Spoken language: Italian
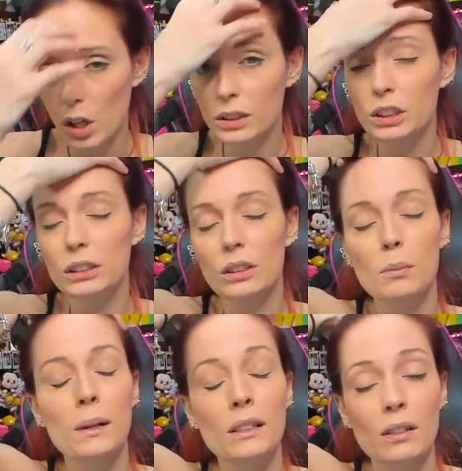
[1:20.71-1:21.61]
ho deciso di
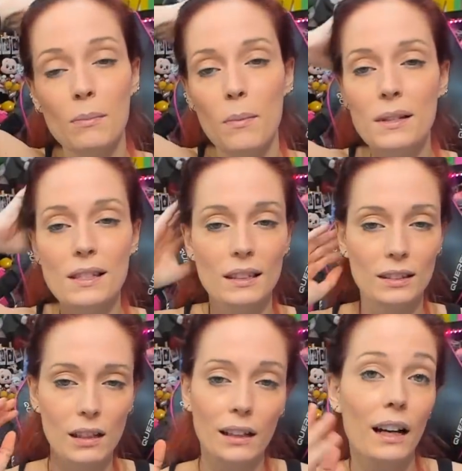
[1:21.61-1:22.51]
prendere una
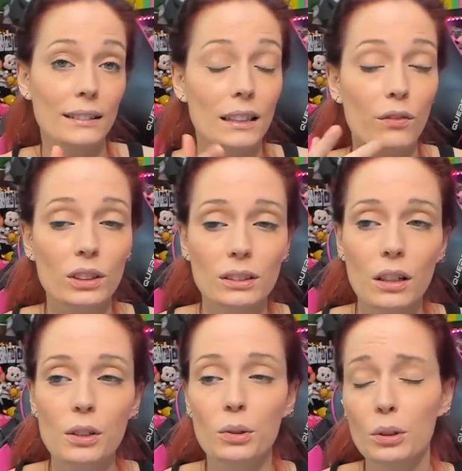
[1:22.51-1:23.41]
babysitter grazie al vostro
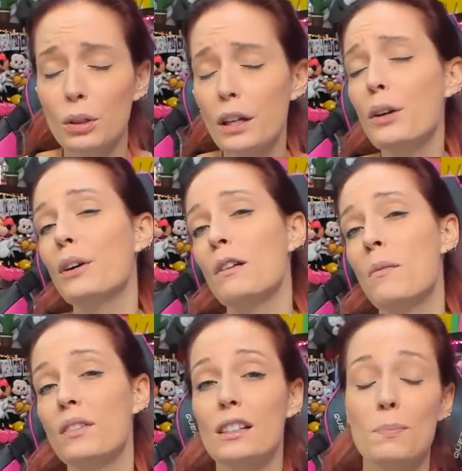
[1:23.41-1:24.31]
aiuto e ora mi
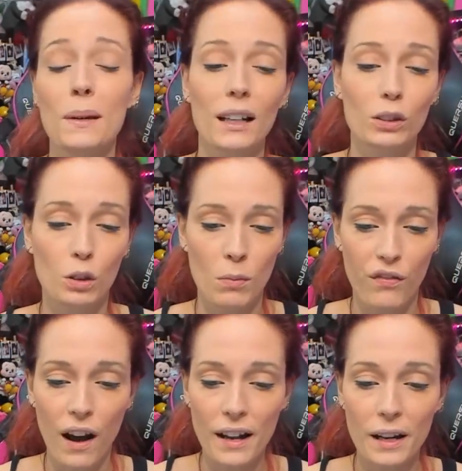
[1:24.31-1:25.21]
avete spiegato come
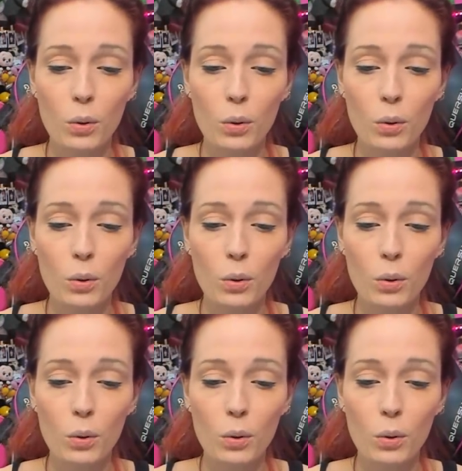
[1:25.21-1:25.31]
fare